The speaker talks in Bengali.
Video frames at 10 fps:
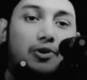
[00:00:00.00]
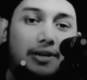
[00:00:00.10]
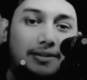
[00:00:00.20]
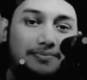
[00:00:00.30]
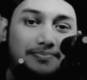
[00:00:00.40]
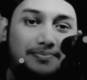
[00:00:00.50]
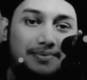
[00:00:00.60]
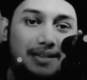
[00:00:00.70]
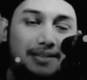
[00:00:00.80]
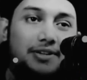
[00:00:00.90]
ঘরে
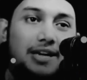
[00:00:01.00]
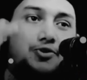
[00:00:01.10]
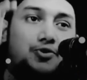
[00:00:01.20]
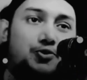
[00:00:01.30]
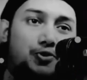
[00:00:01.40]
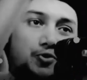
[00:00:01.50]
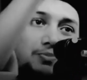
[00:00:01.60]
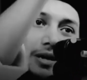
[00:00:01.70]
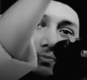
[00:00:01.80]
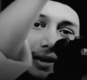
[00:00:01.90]
যেই সূর্য
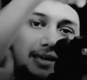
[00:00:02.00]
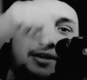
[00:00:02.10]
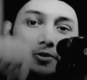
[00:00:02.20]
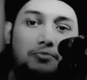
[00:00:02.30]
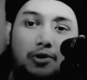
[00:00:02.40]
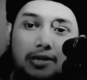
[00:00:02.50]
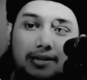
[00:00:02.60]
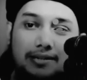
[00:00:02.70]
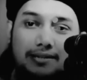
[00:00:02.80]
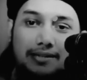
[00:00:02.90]
ডুববে পাখি একদম ঘরে
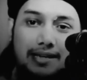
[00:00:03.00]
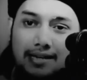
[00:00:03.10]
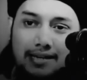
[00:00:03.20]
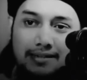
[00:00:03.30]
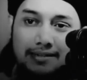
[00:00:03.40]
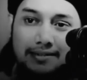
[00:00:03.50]
দেখেন না